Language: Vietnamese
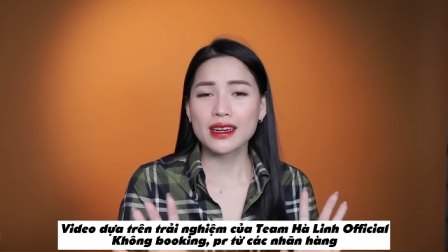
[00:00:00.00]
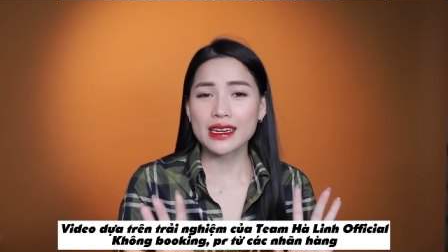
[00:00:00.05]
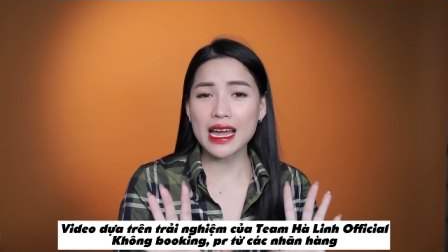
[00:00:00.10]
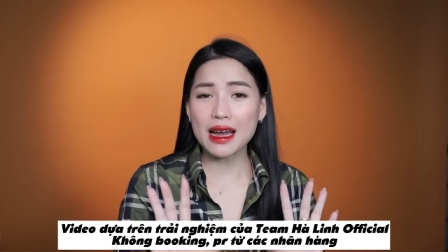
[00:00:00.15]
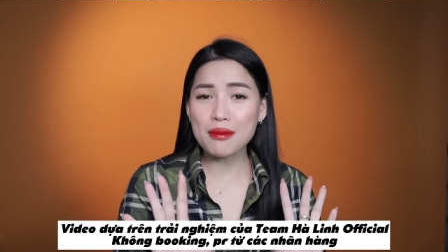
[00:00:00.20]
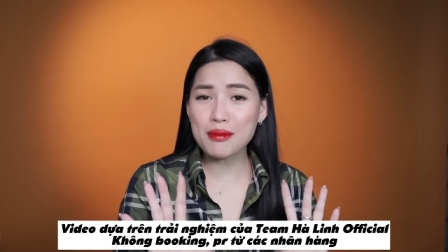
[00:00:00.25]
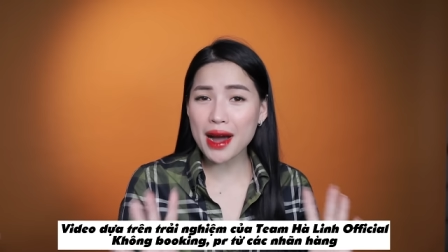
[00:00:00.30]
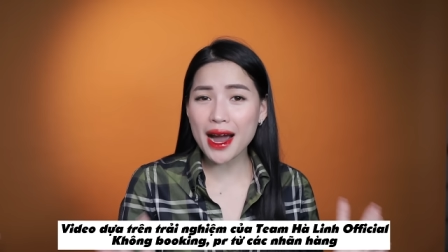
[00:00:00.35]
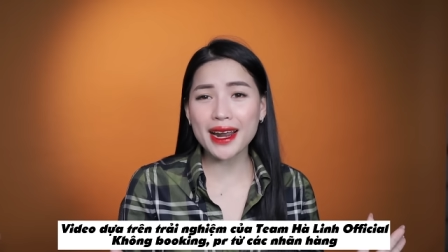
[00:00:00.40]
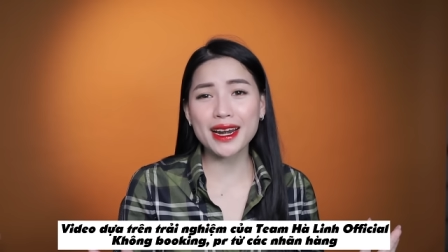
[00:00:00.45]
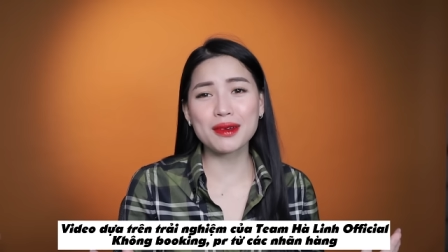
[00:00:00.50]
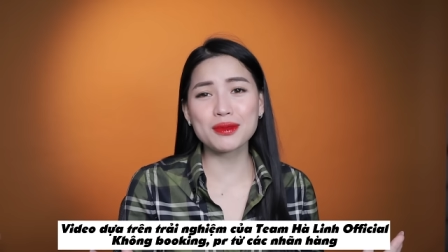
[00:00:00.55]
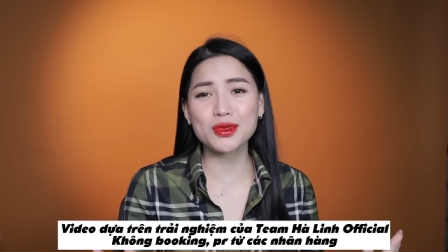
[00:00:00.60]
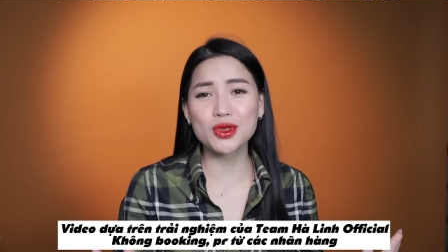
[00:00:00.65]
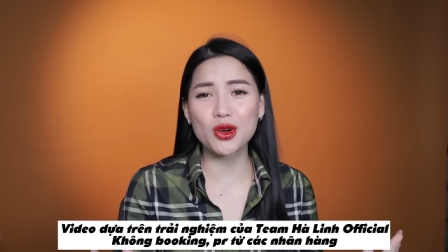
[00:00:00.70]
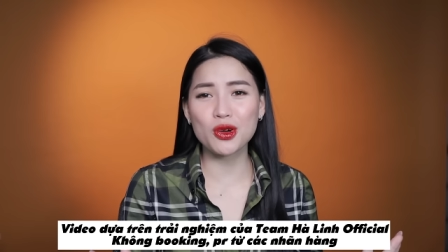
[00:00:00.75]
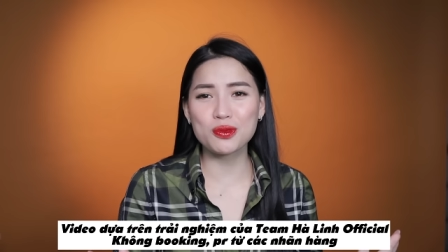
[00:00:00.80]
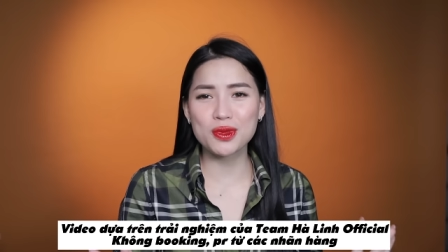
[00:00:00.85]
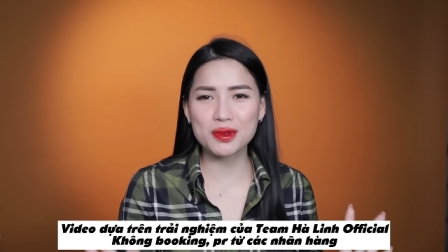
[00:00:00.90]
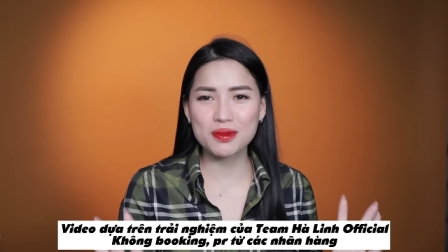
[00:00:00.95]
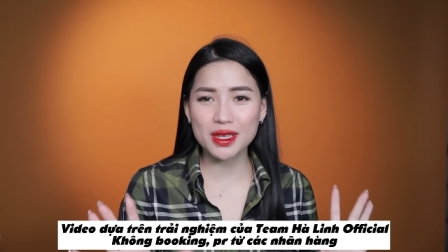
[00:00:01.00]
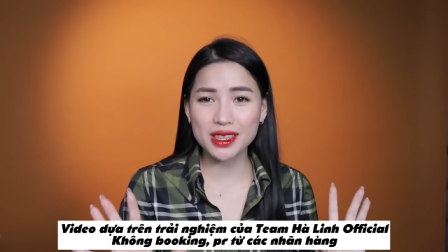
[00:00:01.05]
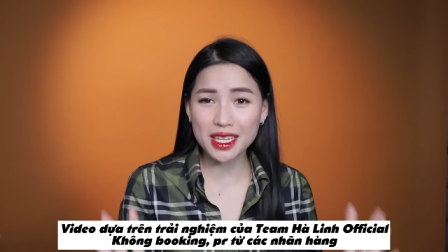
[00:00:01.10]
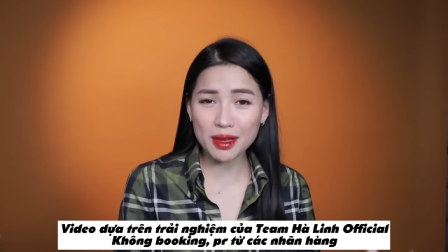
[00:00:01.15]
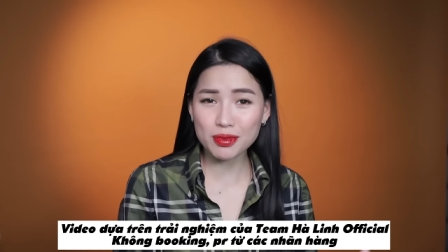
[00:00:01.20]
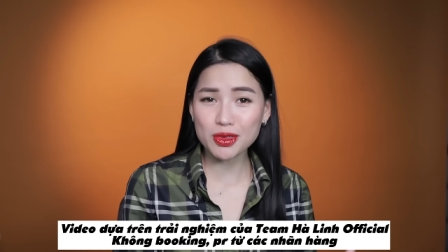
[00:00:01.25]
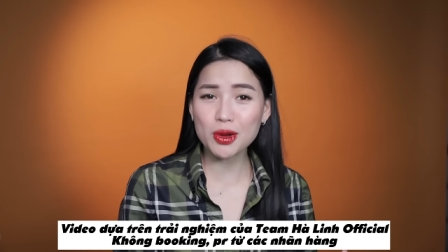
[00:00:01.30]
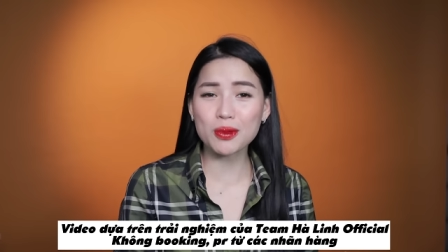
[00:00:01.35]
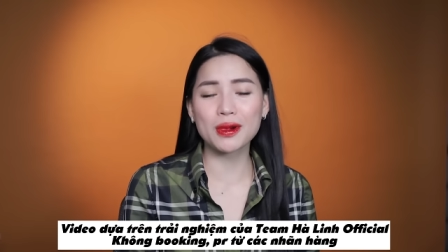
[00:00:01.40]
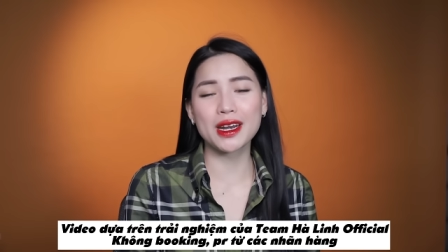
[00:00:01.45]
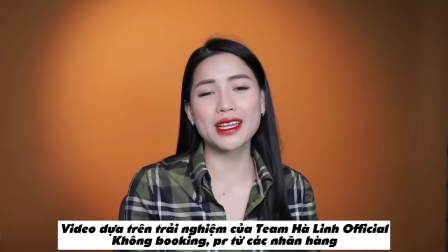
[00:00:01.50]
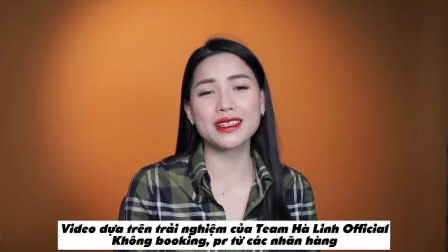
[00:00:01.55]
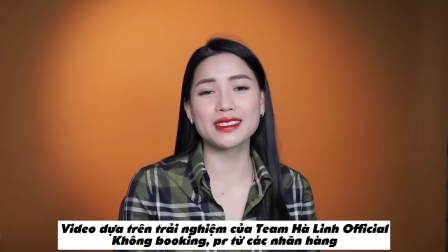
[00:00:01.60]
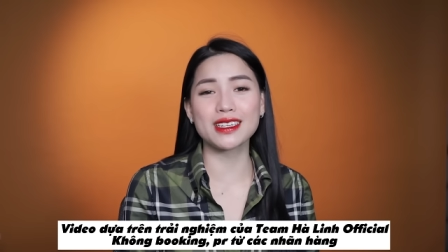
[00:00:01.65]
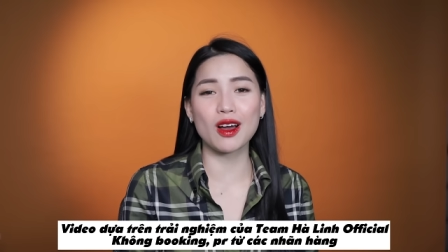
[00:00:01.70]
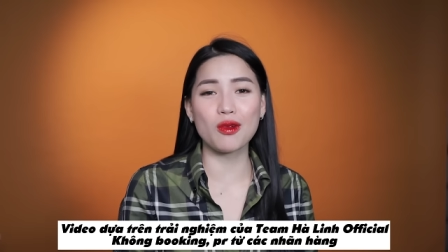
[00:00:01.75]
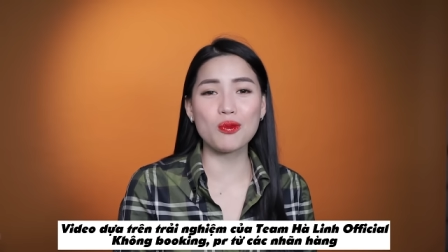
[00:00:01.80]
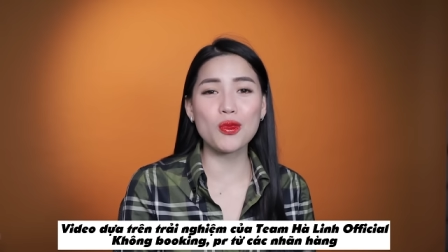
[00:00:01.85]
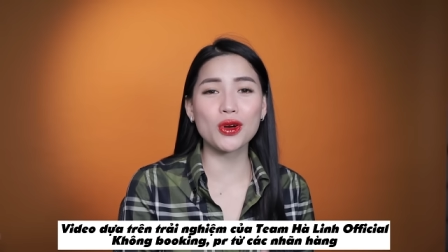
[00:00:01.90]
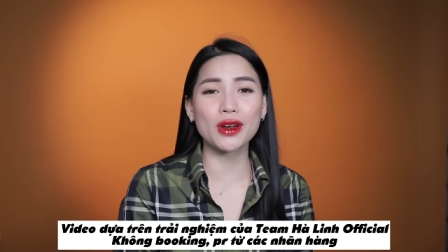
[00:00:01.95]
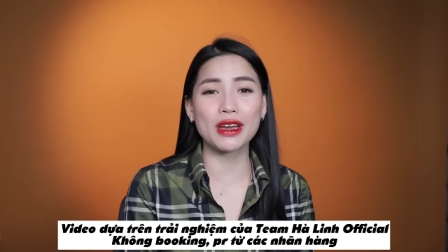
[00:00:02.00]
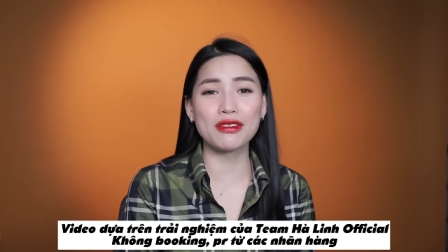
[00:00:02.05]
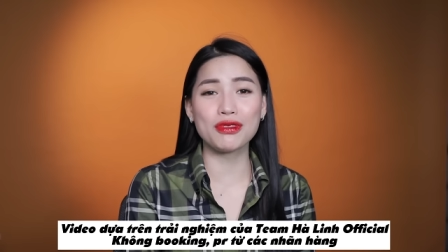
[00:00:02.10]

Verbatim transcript: Đã 3 năm rồi mình mới tiếp tục lên sóng một